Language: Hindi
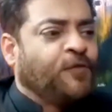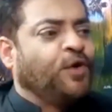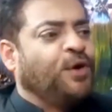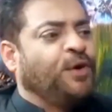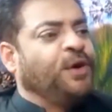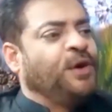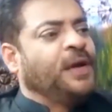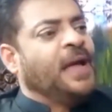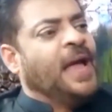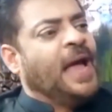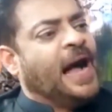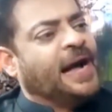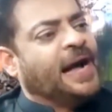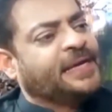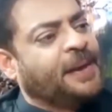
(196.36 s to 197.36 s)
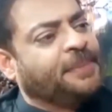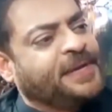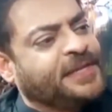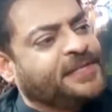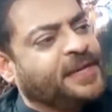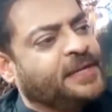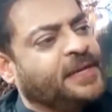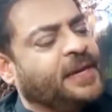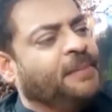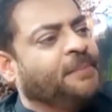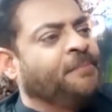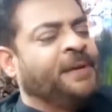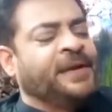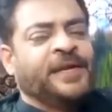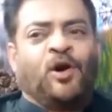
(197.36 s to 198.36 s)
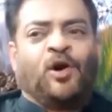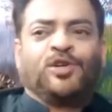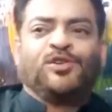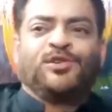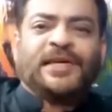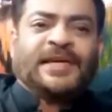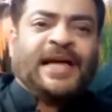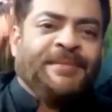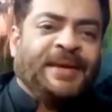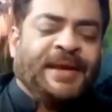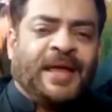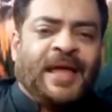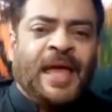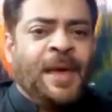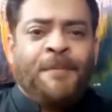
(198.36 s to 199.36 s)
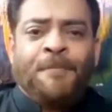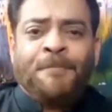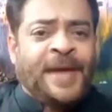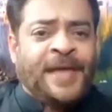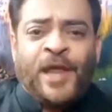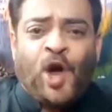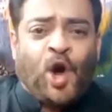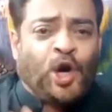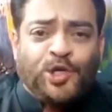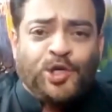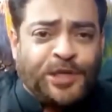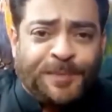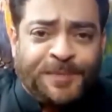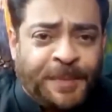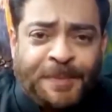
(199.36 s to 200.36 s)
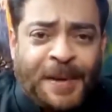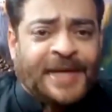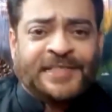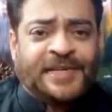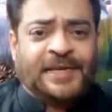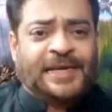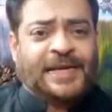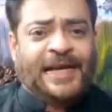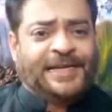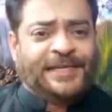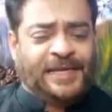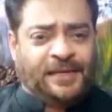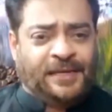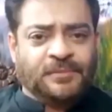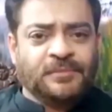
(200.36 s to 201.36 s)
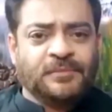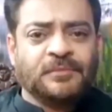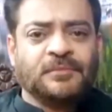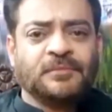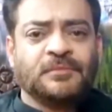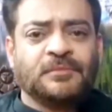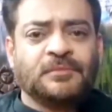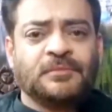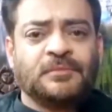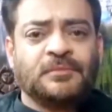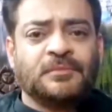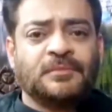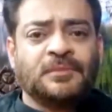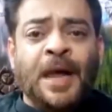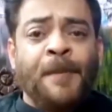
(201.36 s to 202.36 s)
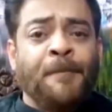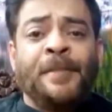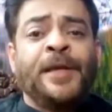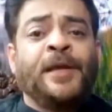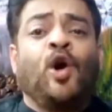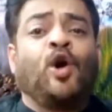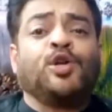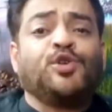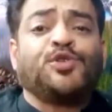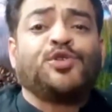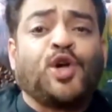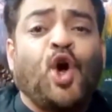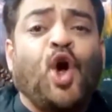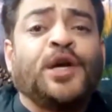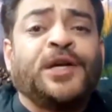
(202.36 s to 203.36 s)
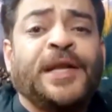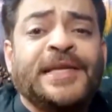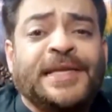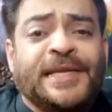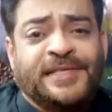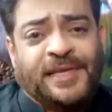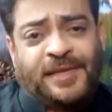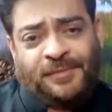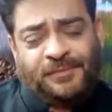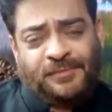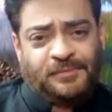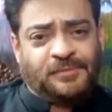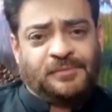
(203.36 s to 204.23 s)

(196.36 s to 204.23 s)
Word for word: वो अगर आप कहते कि मैंने ऑडियोज लगाई मैंने मैंने ऑडियोज अपने पास से नहीं लगाई थी मैंने ऑडियोज रिकॉर्ड नहीं की थी